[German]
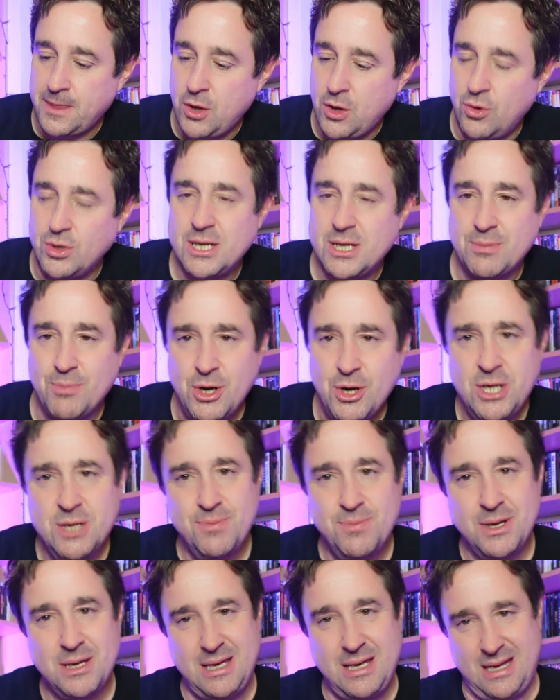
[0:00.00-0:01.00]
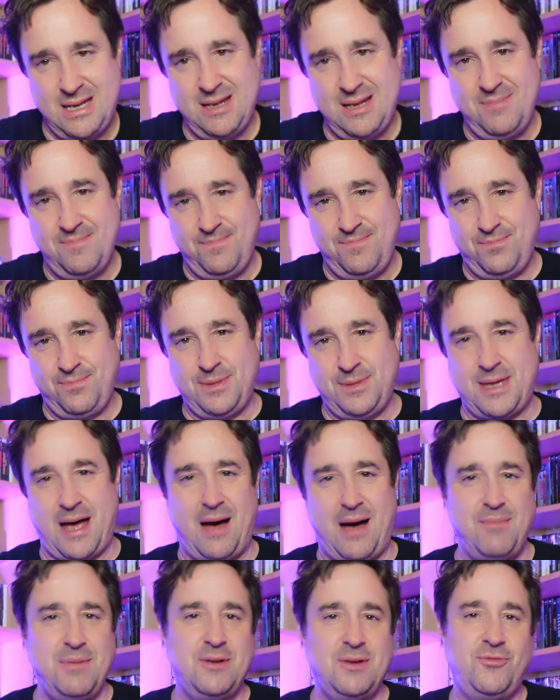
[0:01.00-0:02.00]
Und ich möchte beginnen
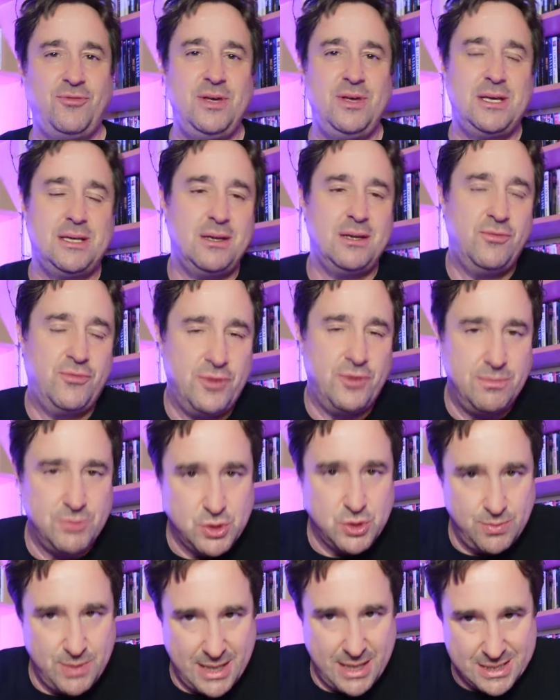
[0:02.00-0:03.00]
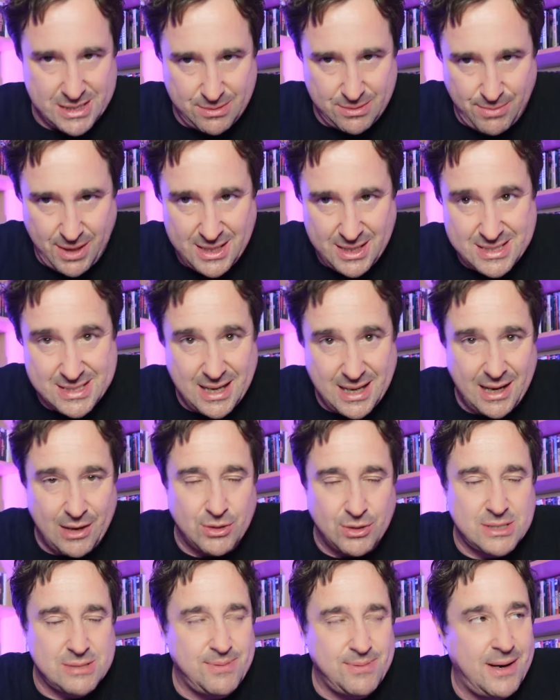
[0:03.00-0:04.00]
damit, wie ich den Film zum ersten Mal sah.
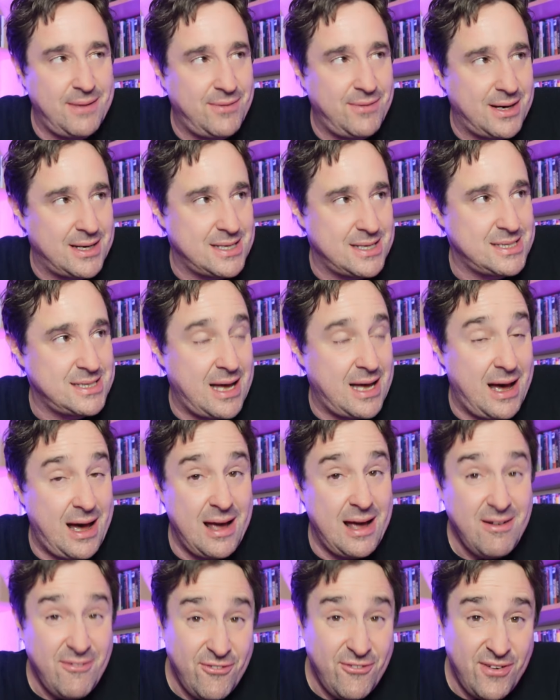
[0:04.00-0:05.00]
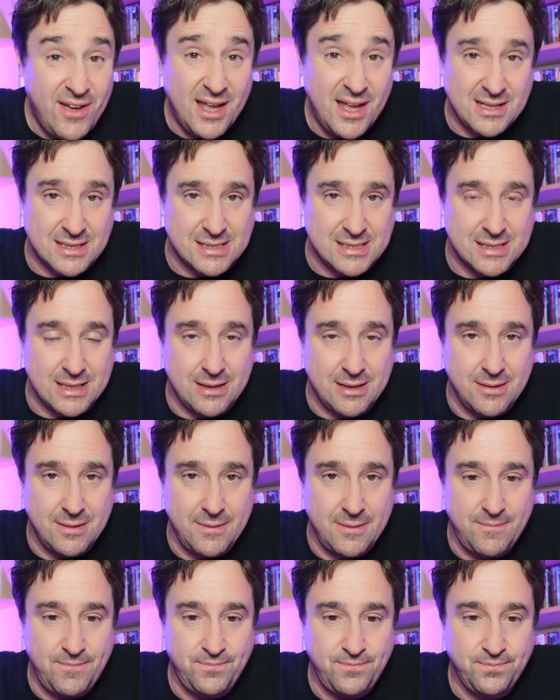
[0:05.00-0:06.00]
Und zwar war das ein Fernseh.
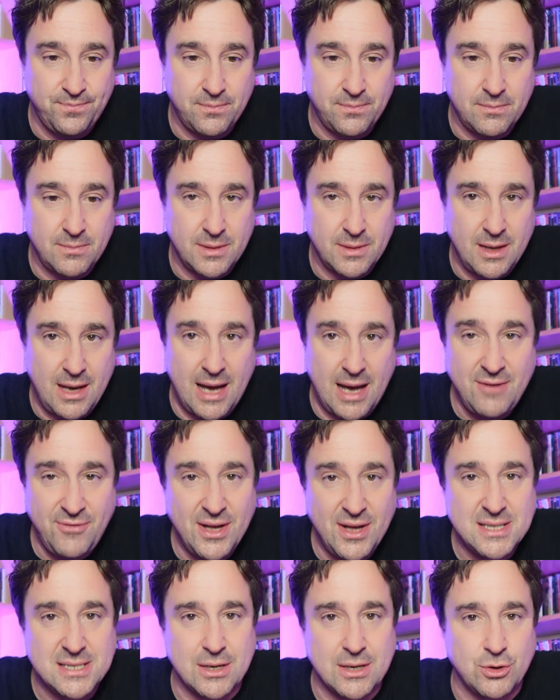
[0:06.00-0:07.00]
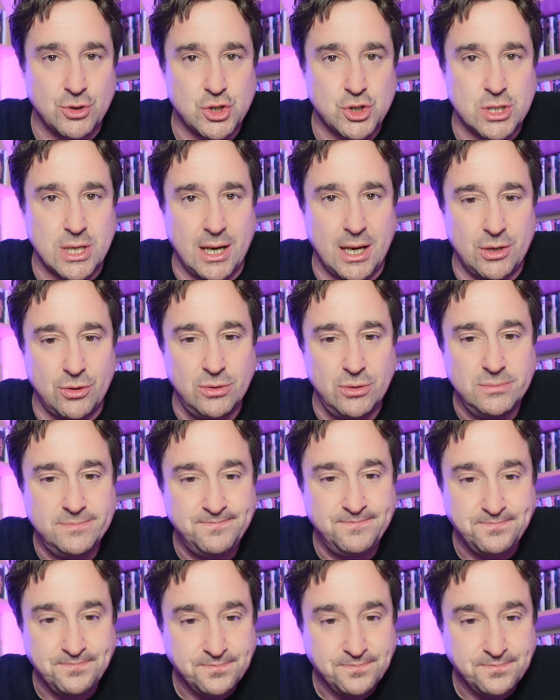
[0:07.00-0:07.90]
Eine Fernsehausstrahlung.